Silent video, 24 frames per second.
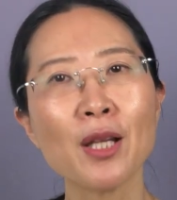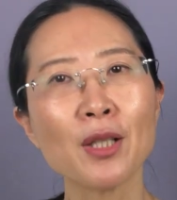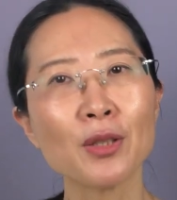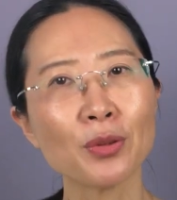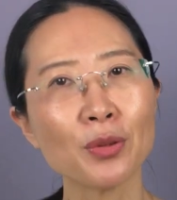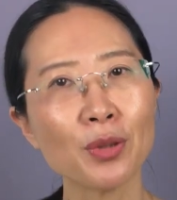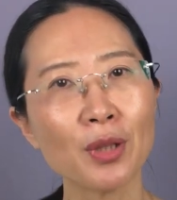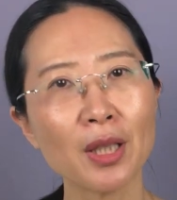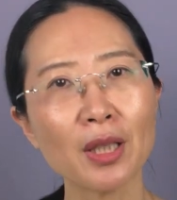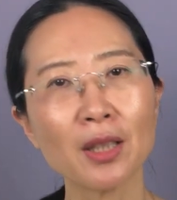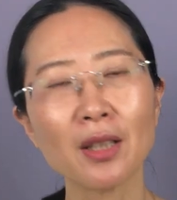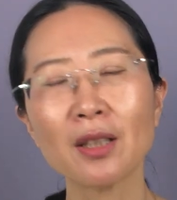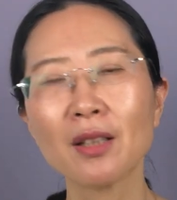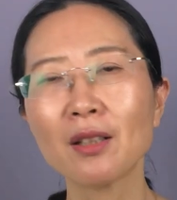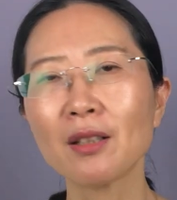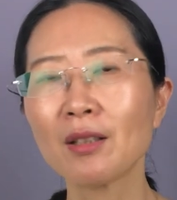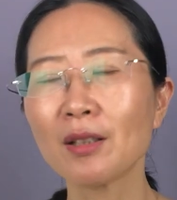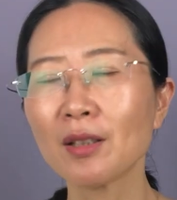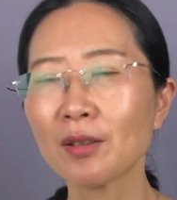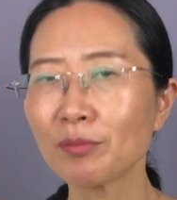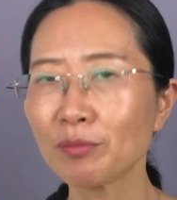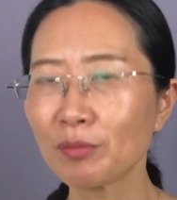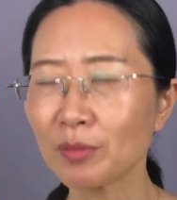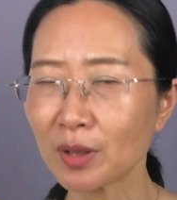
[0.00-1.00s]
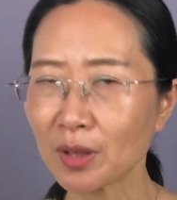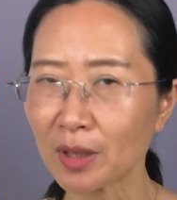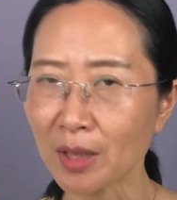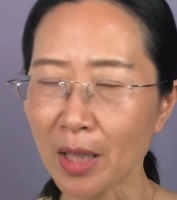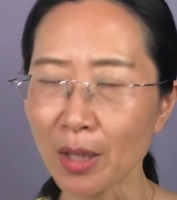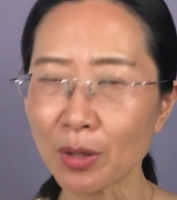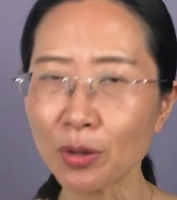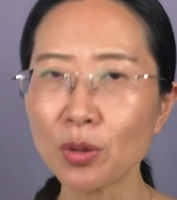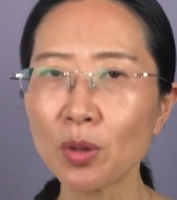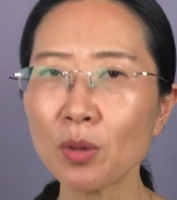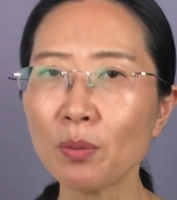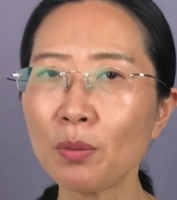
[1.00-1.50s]
所以那个
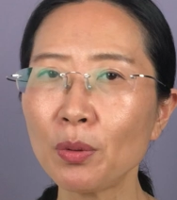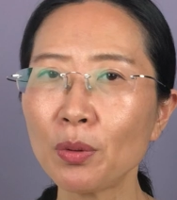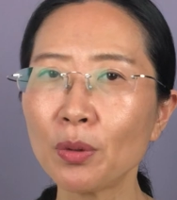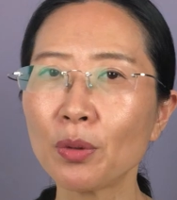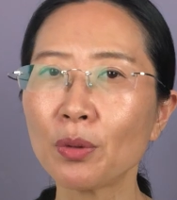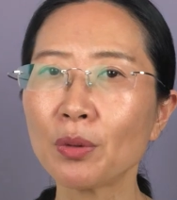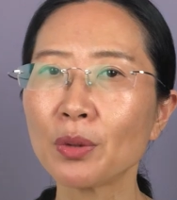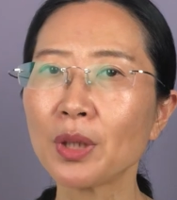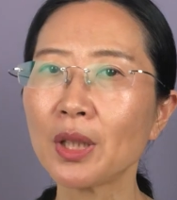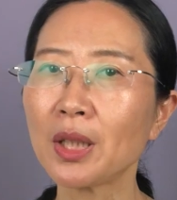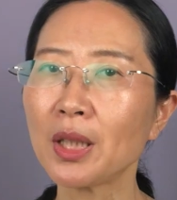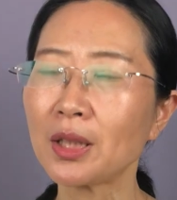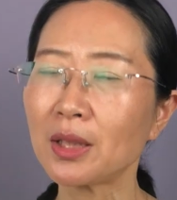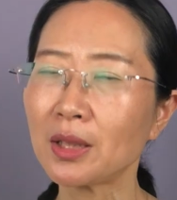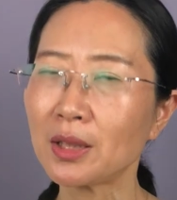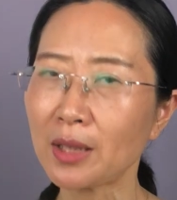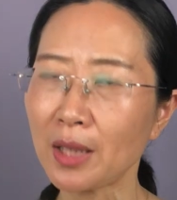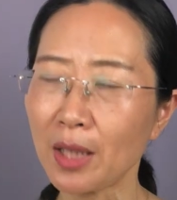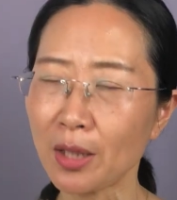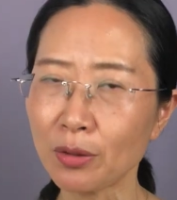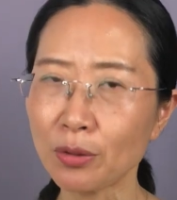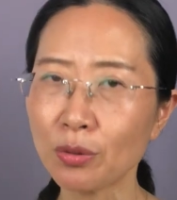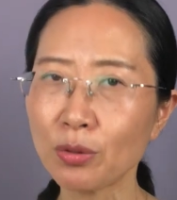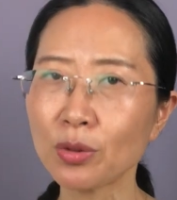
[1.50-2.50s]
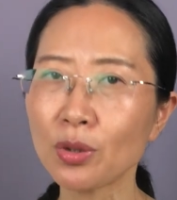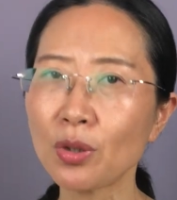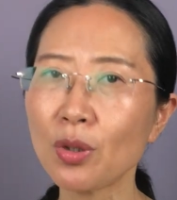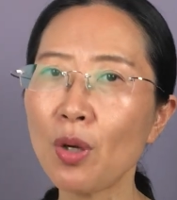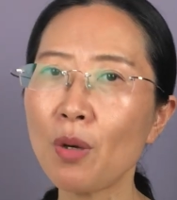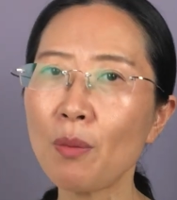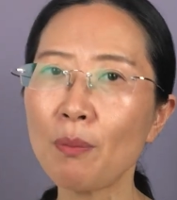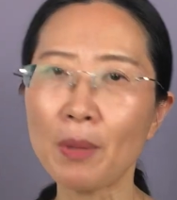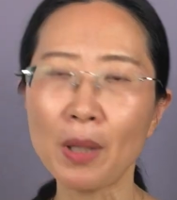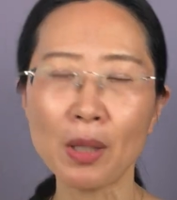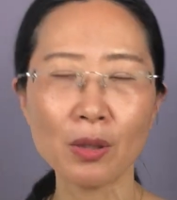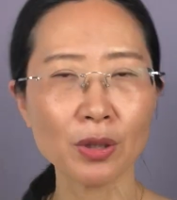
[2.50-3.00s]
减重不容易，减重之
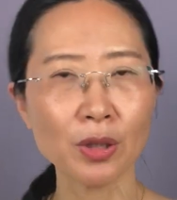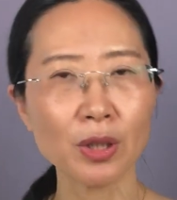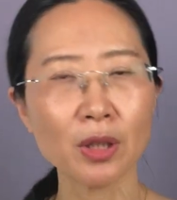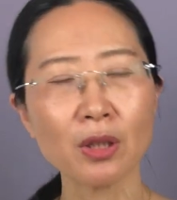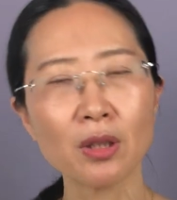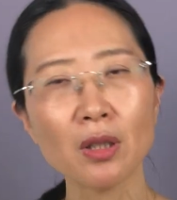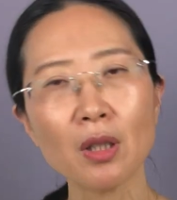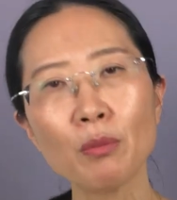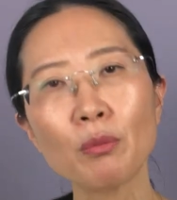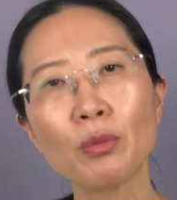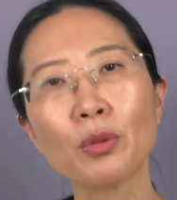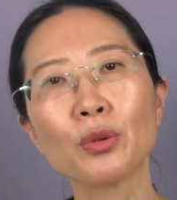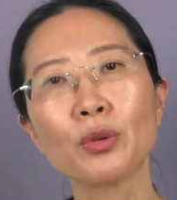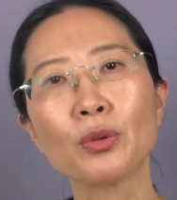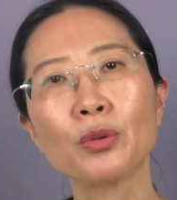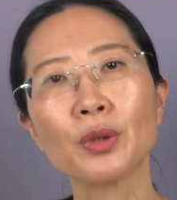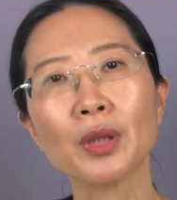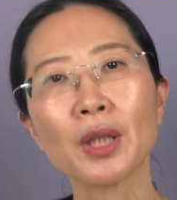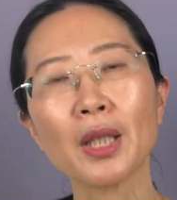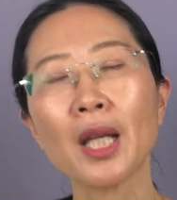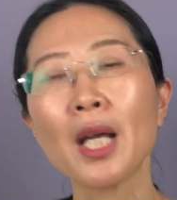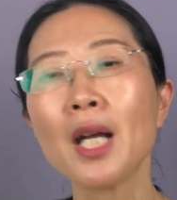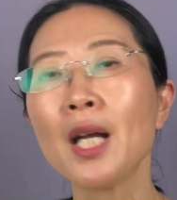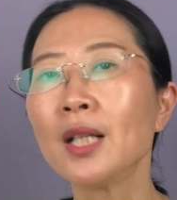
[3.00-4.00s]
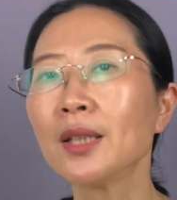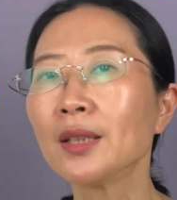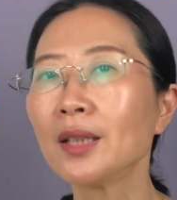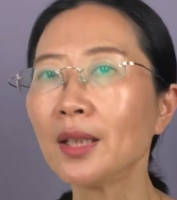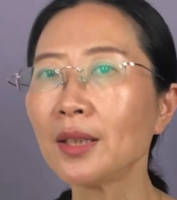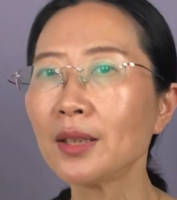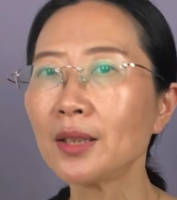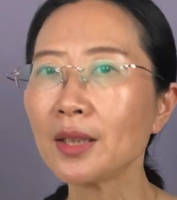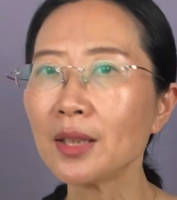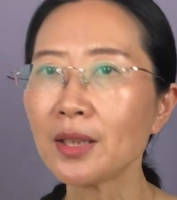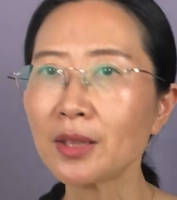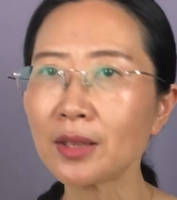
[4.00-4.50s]
后保持更不容易，
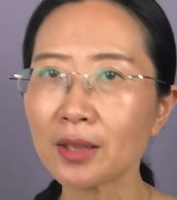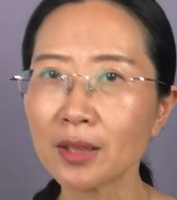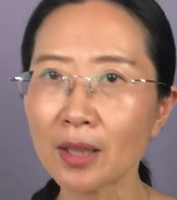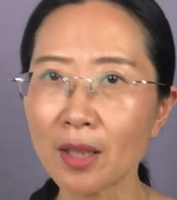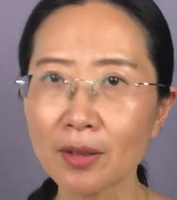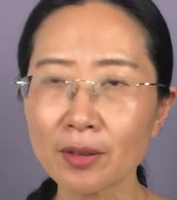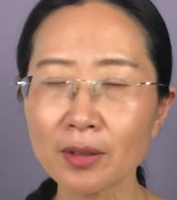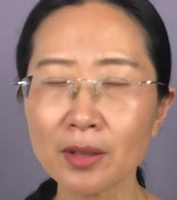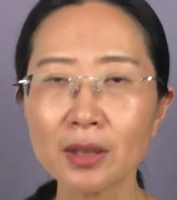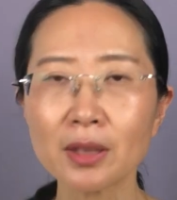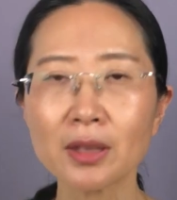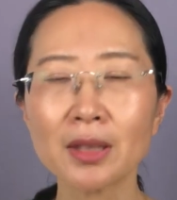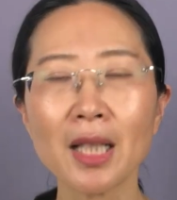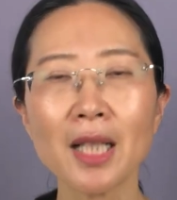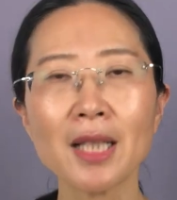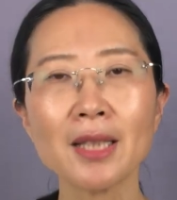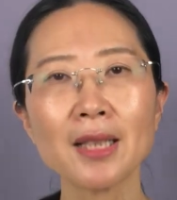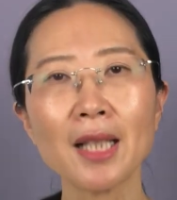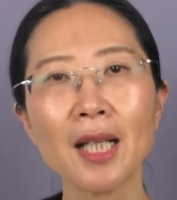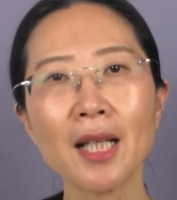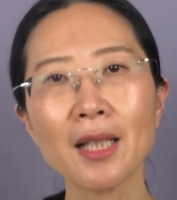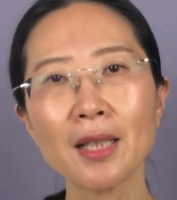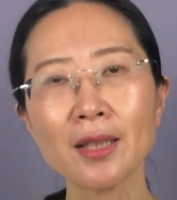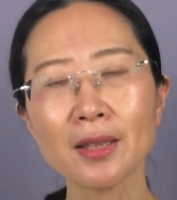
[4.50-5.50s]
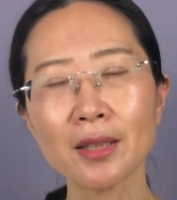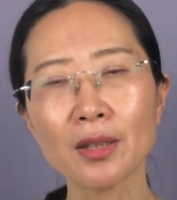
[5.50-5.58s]
但是你只要参加了。